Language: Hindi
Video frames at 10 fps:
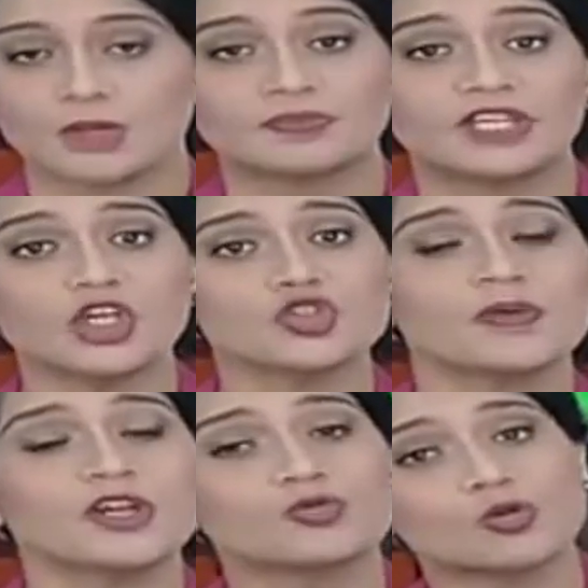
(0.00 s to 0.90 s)
जब
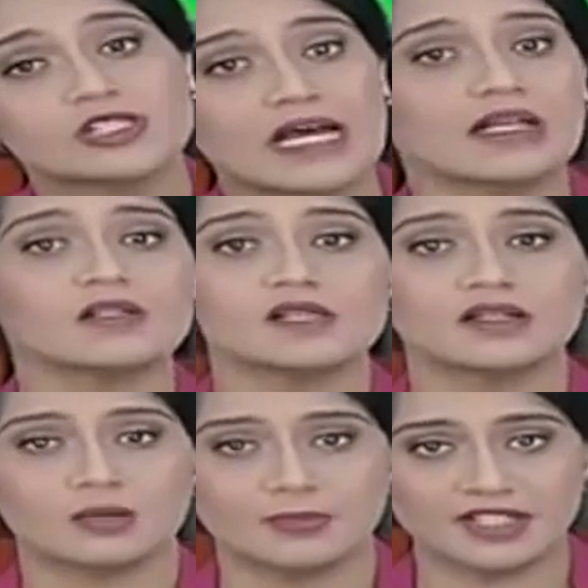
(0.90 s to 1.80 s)
देश में रोजाना
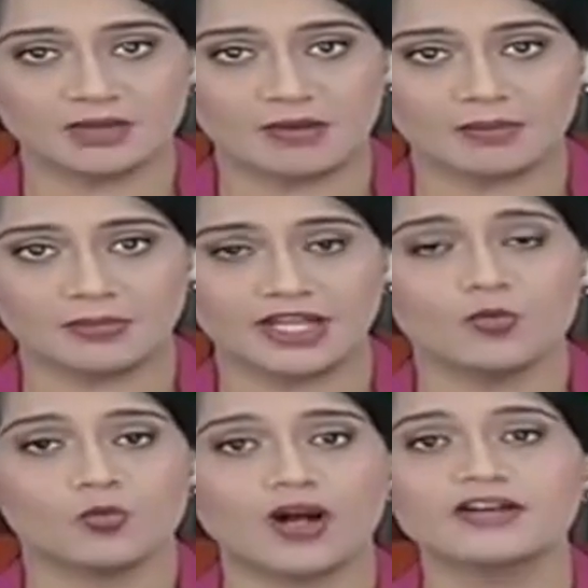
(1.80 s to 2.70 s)
संक्रमण के
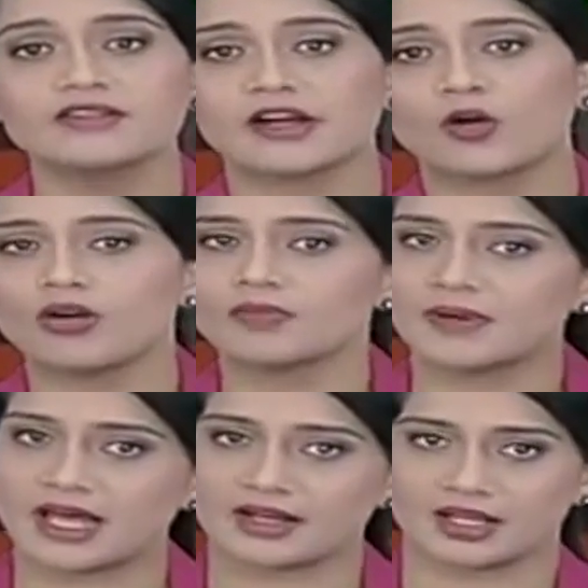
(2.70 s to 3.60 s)
मामले वर्ल्ड रिकॉर्ड बना